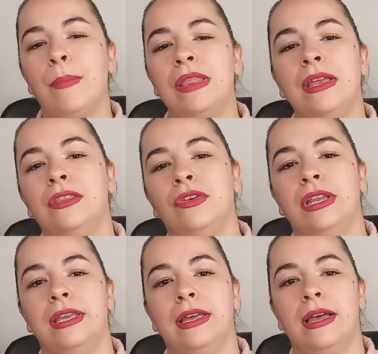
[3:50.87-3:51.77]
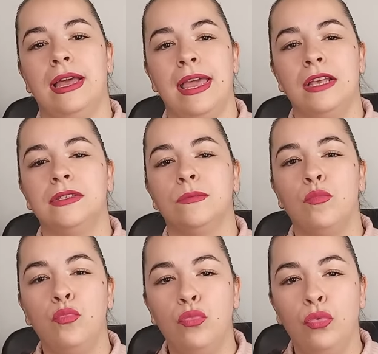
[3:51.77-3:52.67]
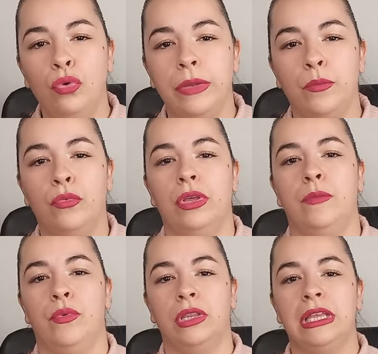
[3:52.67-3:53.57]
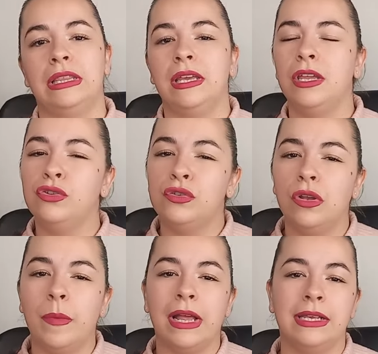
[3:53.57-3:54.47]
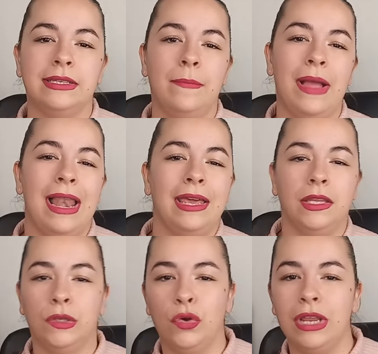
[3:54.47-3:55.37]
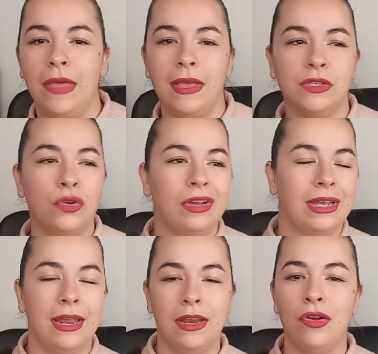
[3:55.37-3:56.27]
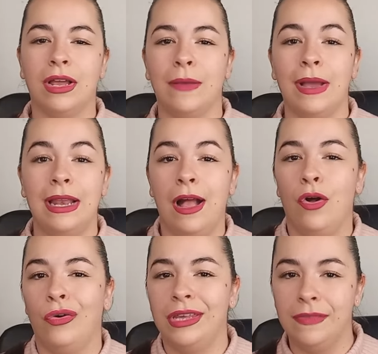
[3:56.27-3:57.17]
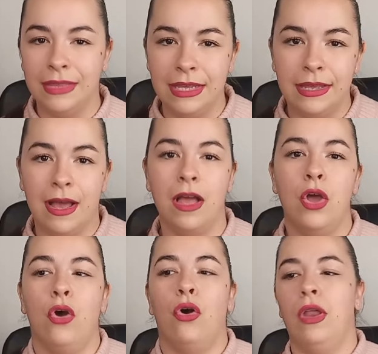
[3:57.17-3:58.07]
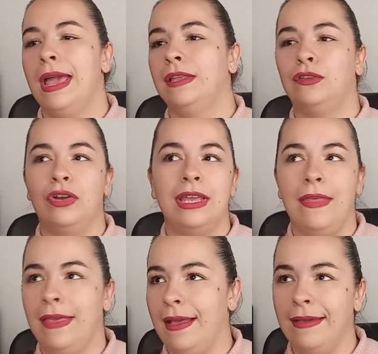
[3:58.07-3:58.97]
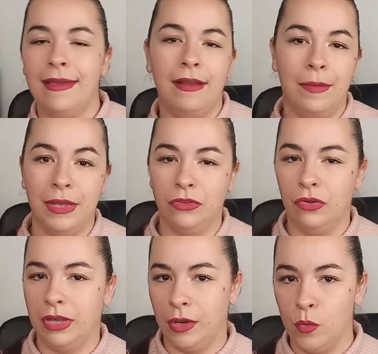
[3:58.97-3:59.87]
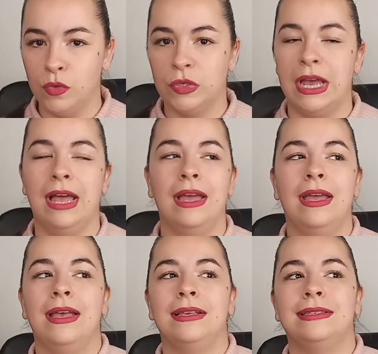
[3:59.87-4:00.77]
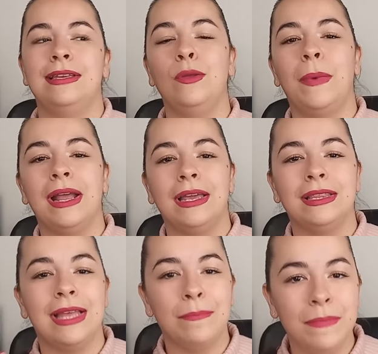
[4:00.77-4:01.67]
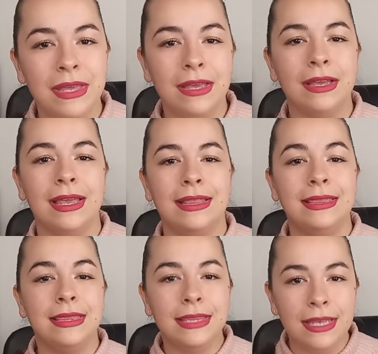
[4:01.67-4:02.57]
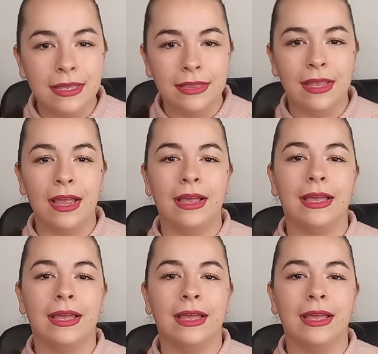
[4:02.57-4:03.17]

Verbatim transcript: Aprender teoría es muy muy importante y no solo para que sepas la historia de esos géneros que bailas hoy en día o la historia de X elemento que usas, sino para que también entiendas